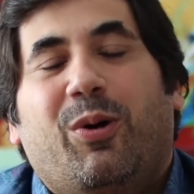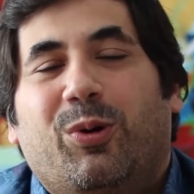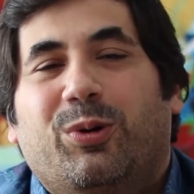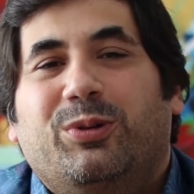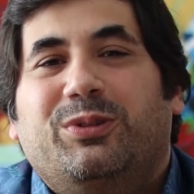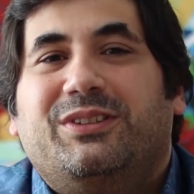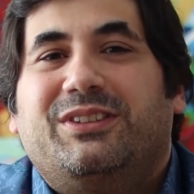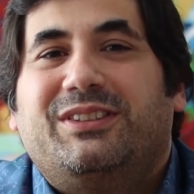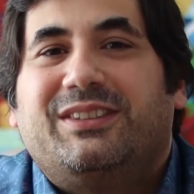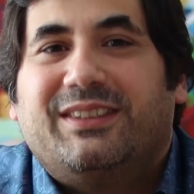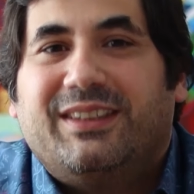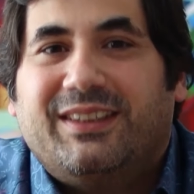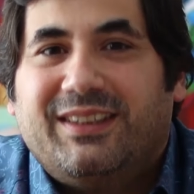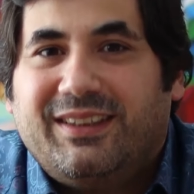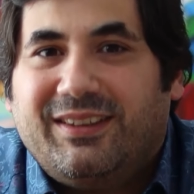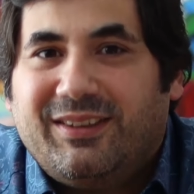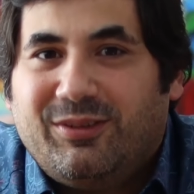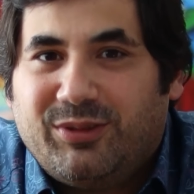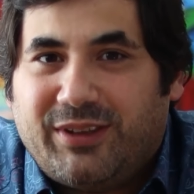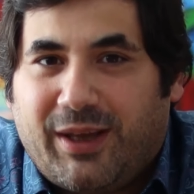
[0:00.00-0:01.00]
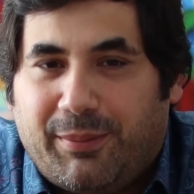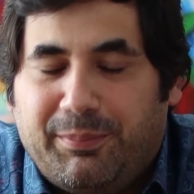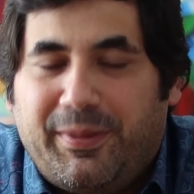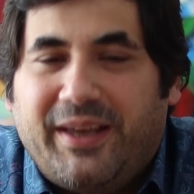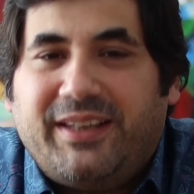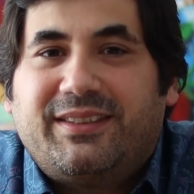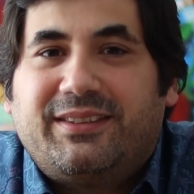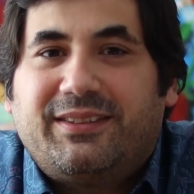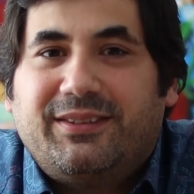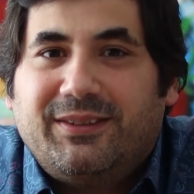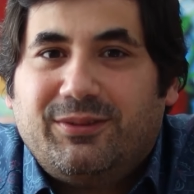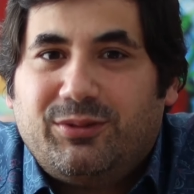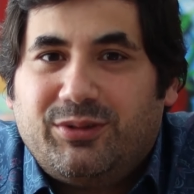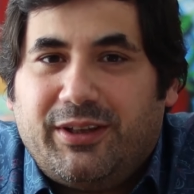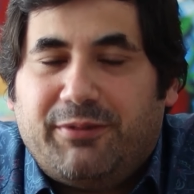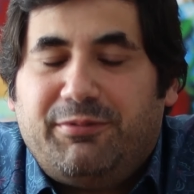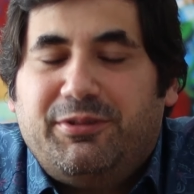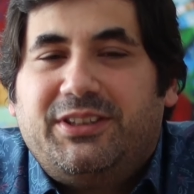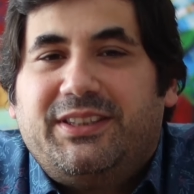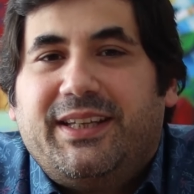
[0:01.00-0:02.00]
und, und am besten
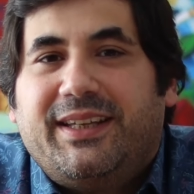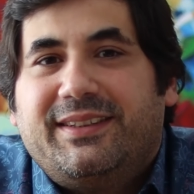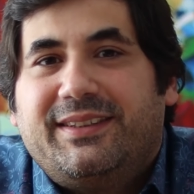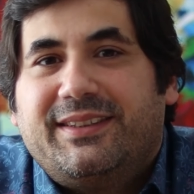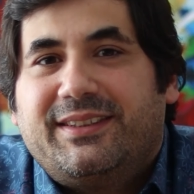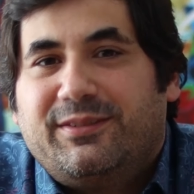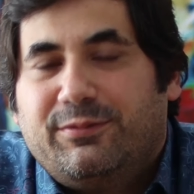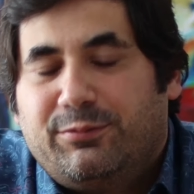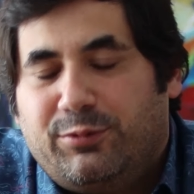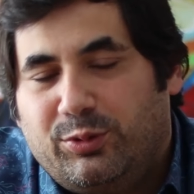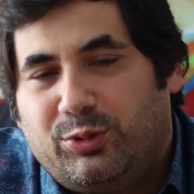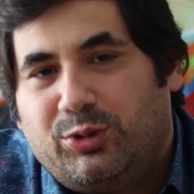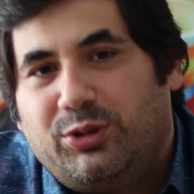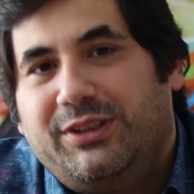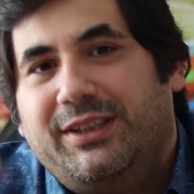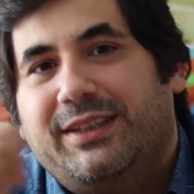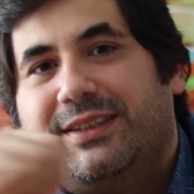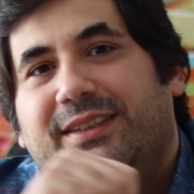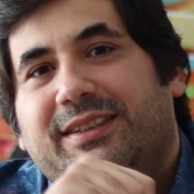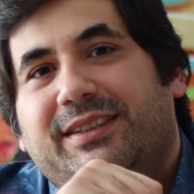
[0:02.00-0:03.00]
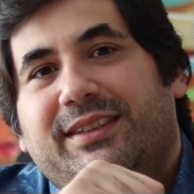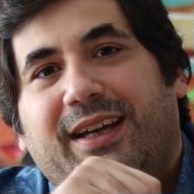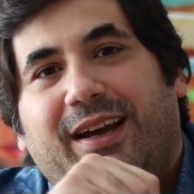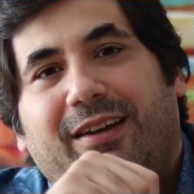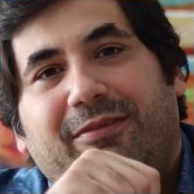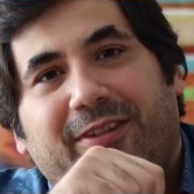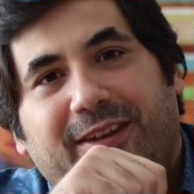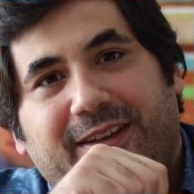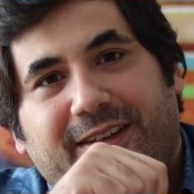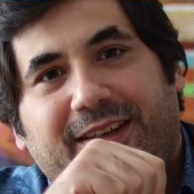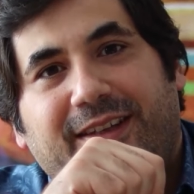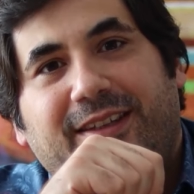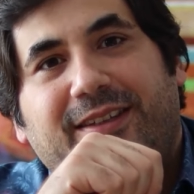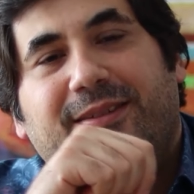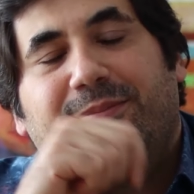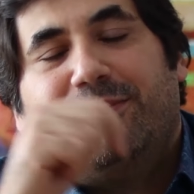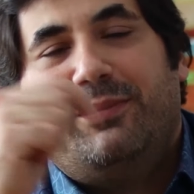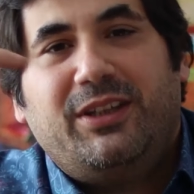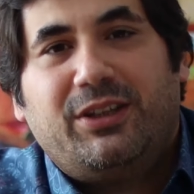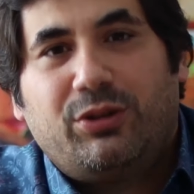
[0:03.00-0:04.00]
und effizientesten funktioniert es ja, wenn
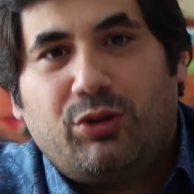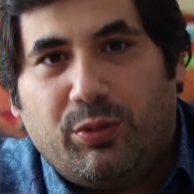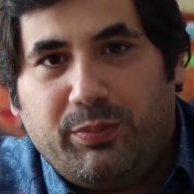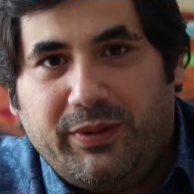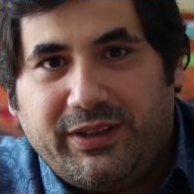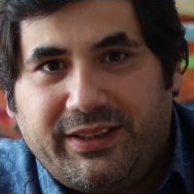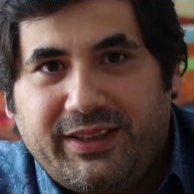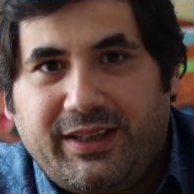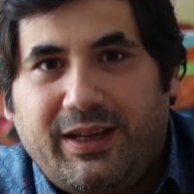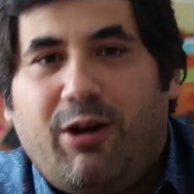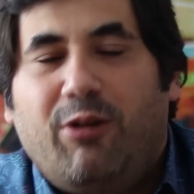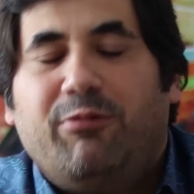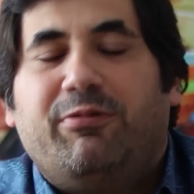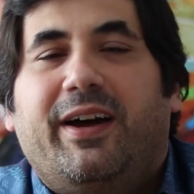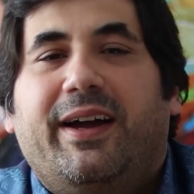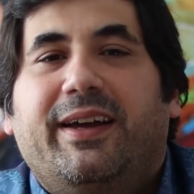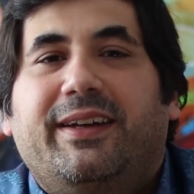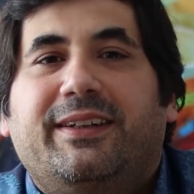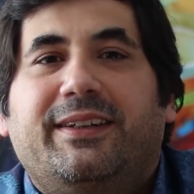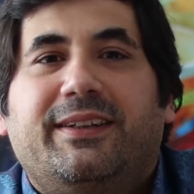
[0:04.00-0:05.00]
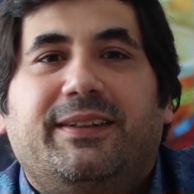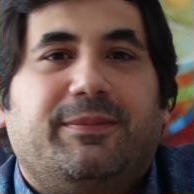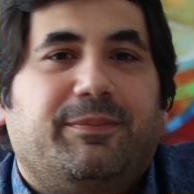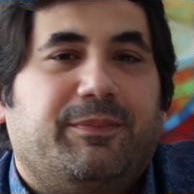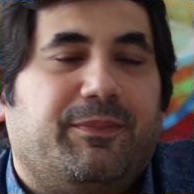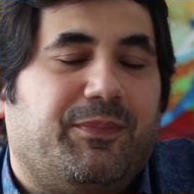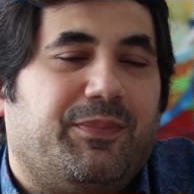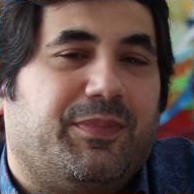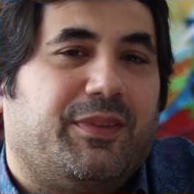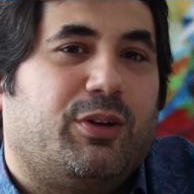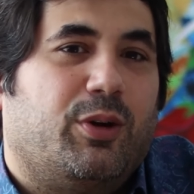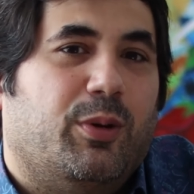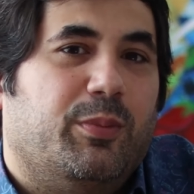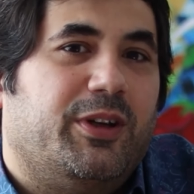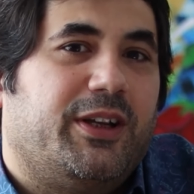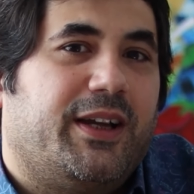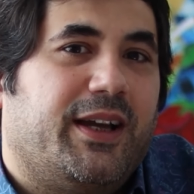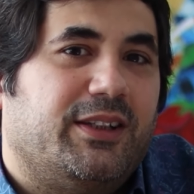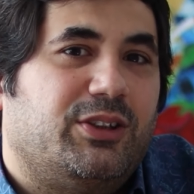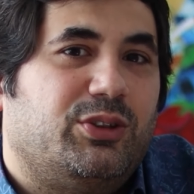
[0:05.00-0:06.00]
ich mich committe auf eine
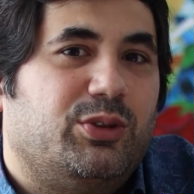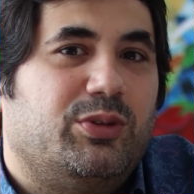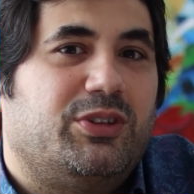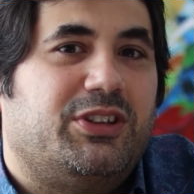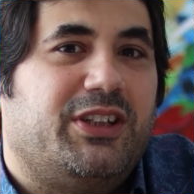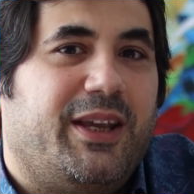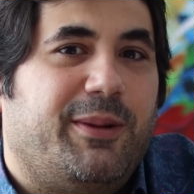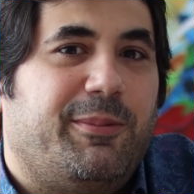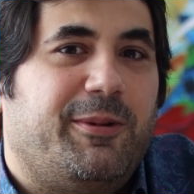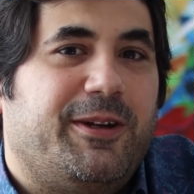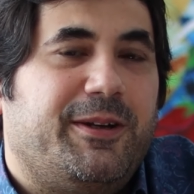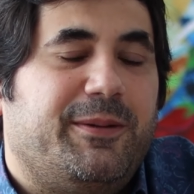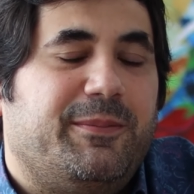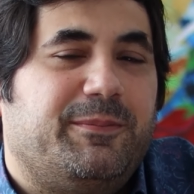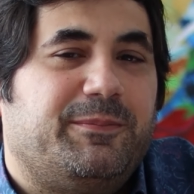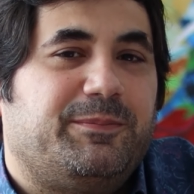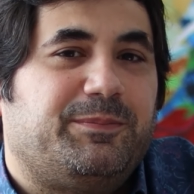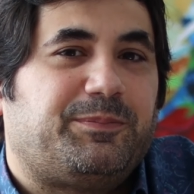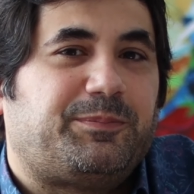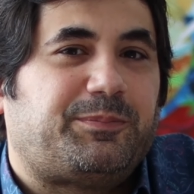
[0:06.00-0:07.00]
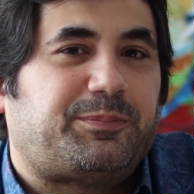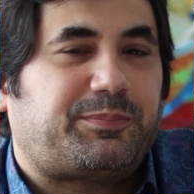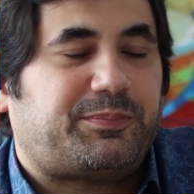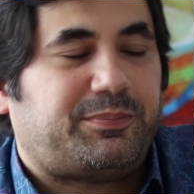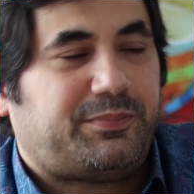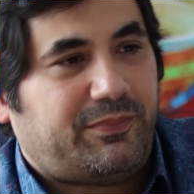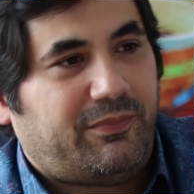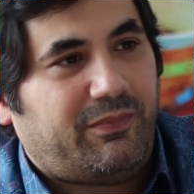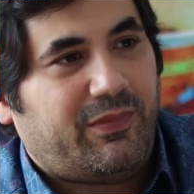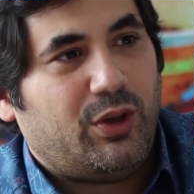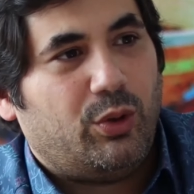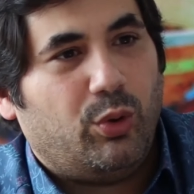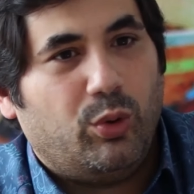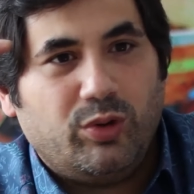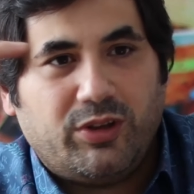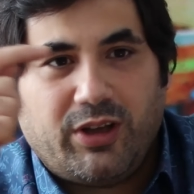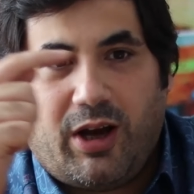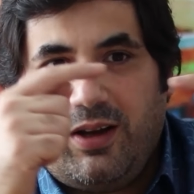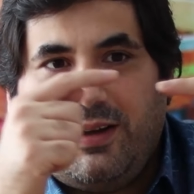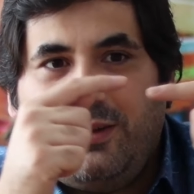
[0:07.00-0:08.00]
Kommunikationsebene
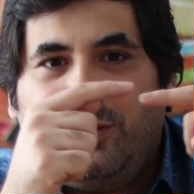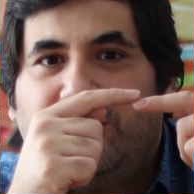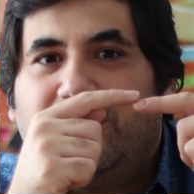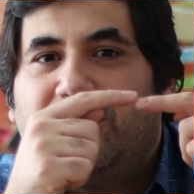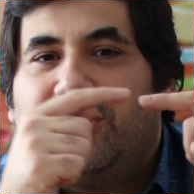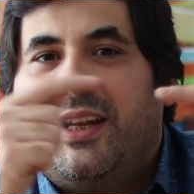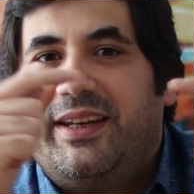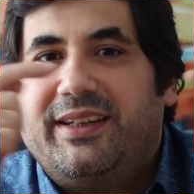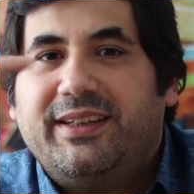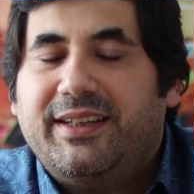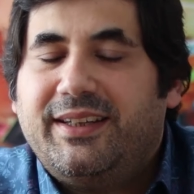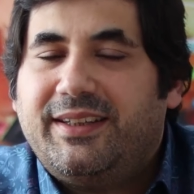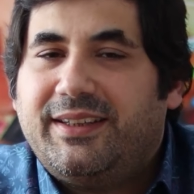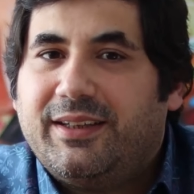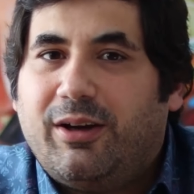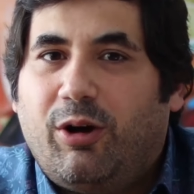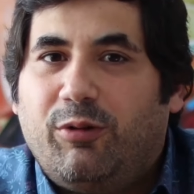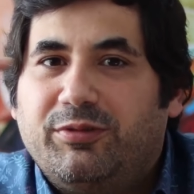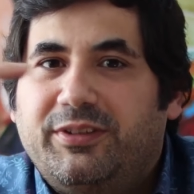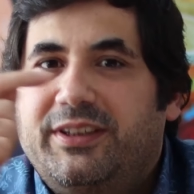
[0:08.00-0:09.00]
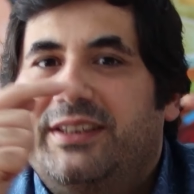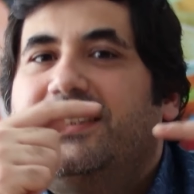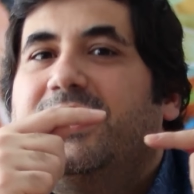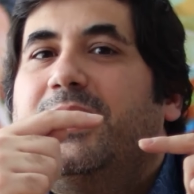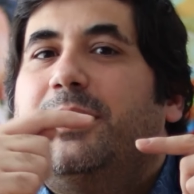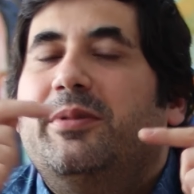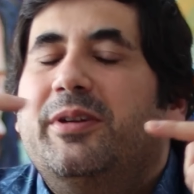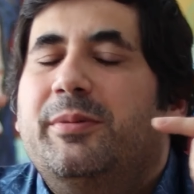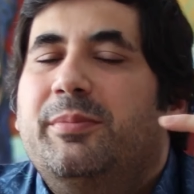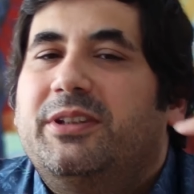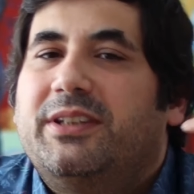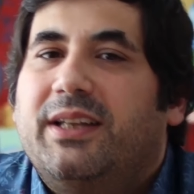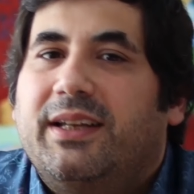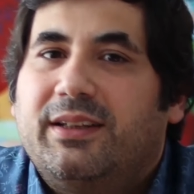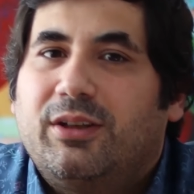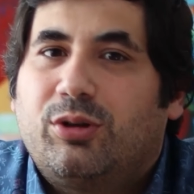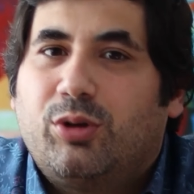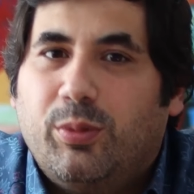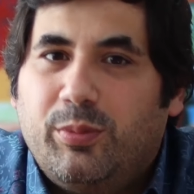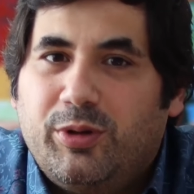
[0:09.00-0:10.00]
und, und ständig auf dieser Ebene
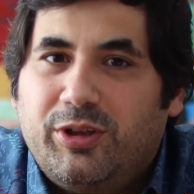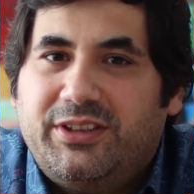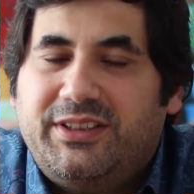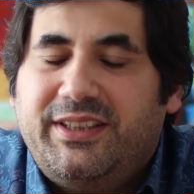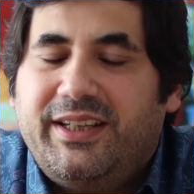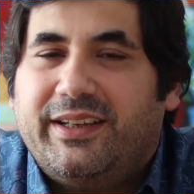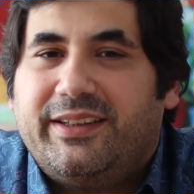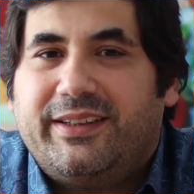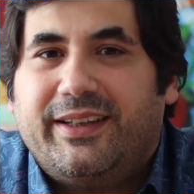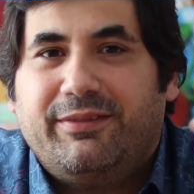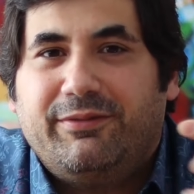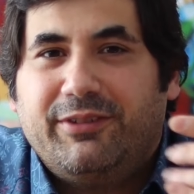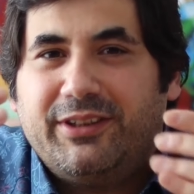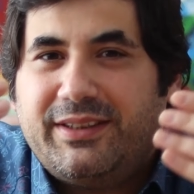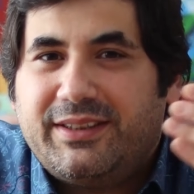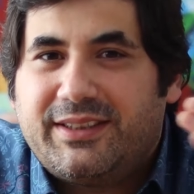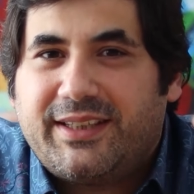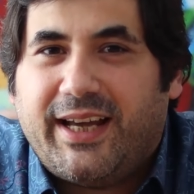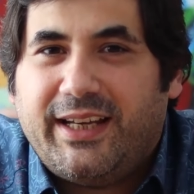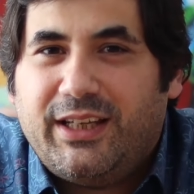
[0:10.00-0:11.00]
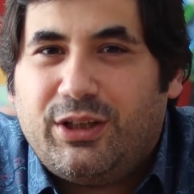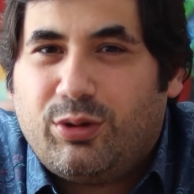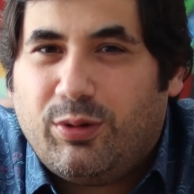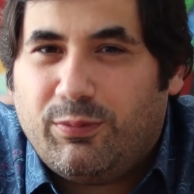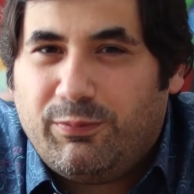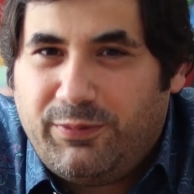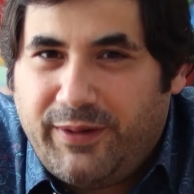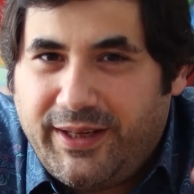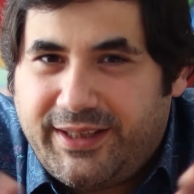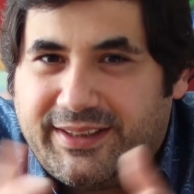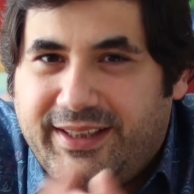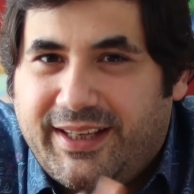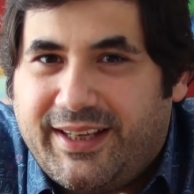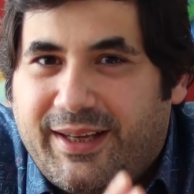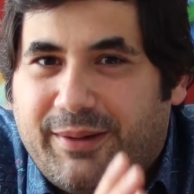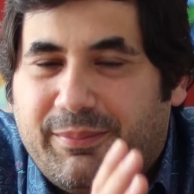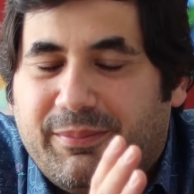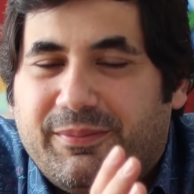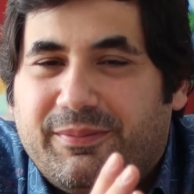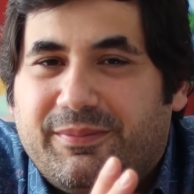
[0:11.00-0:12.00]
miteinander kommuniziere. Dann wird es keine Konflikte
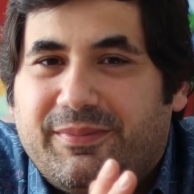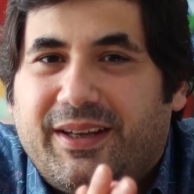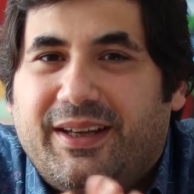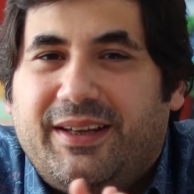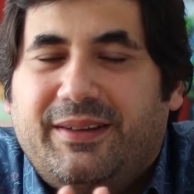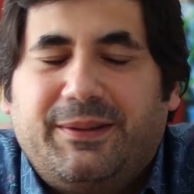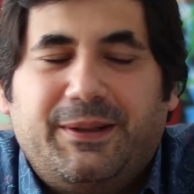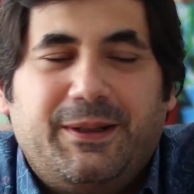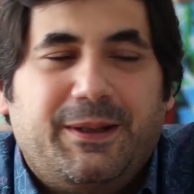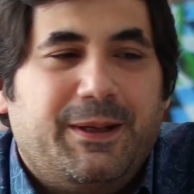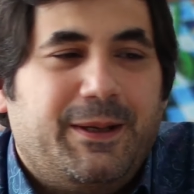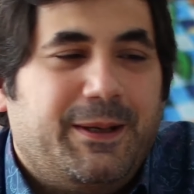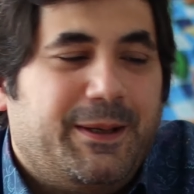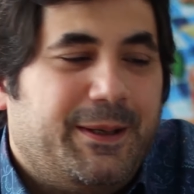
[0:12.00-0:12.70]
geben. Ja?